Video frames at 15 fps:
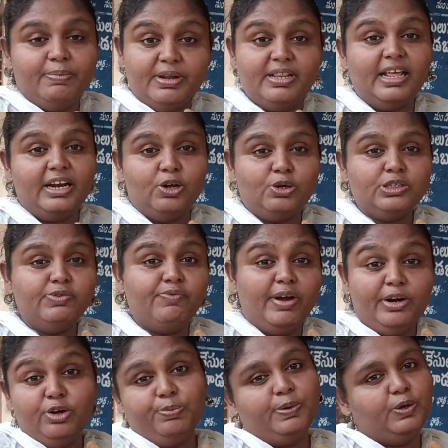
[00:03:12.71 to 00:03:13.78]
మీరు దానికోసం
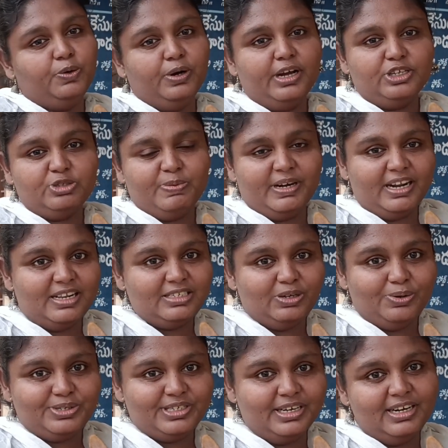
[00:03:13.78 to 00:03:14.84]
వన్ రూపీ కూడా ఖర్చు
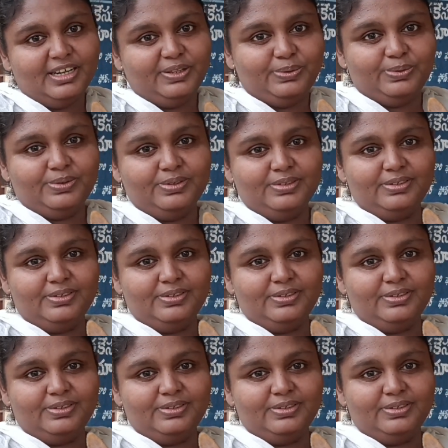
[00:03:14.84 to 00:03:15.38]
పెట్టాల్సిన అవసరం లేదు